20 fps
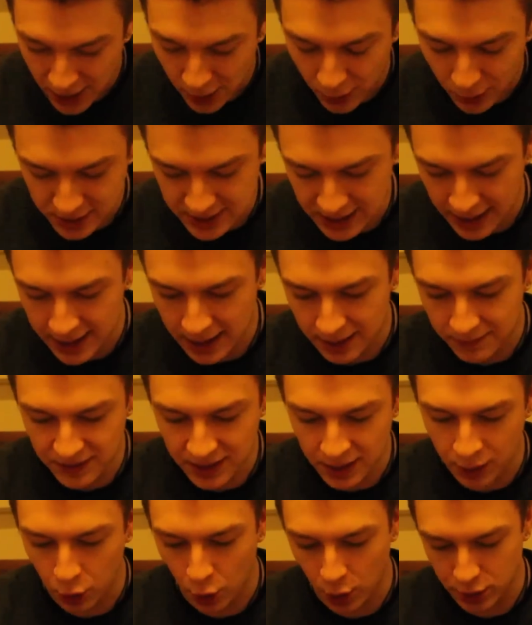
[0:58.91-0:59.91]
Und dann haben
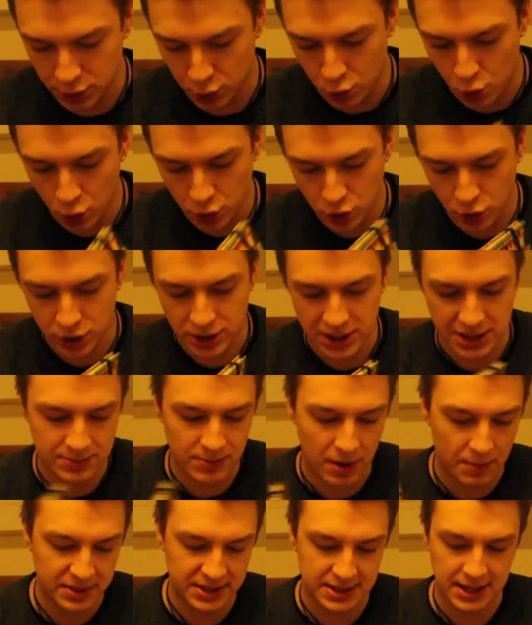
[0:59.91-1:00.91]
wir, Leute, guckt euch das
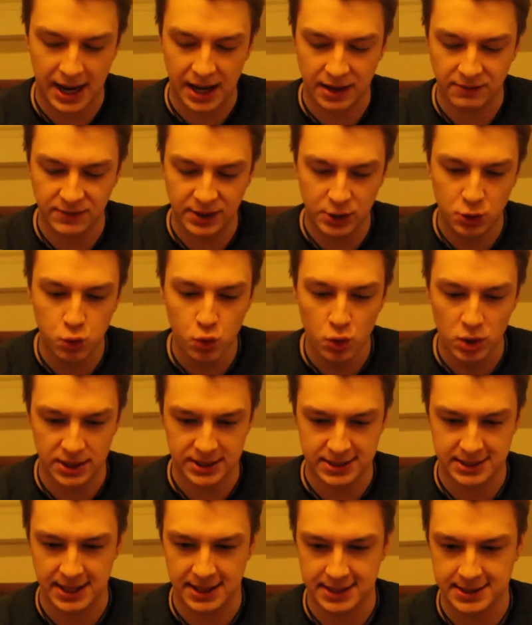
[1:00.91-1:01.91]
mal bitte an. Wie cool
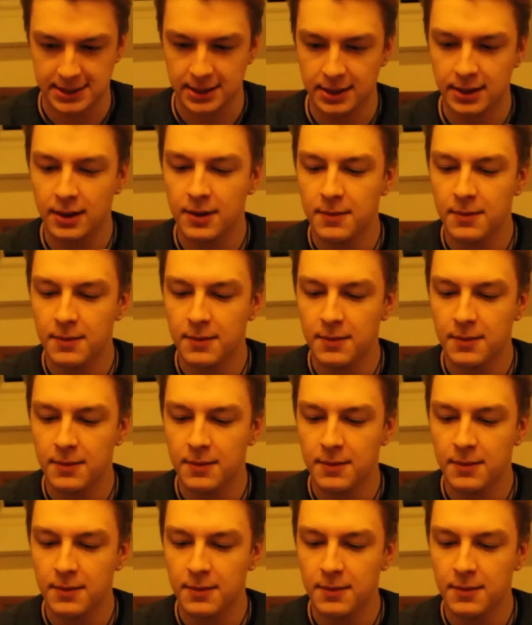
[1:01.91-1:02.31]
ist das?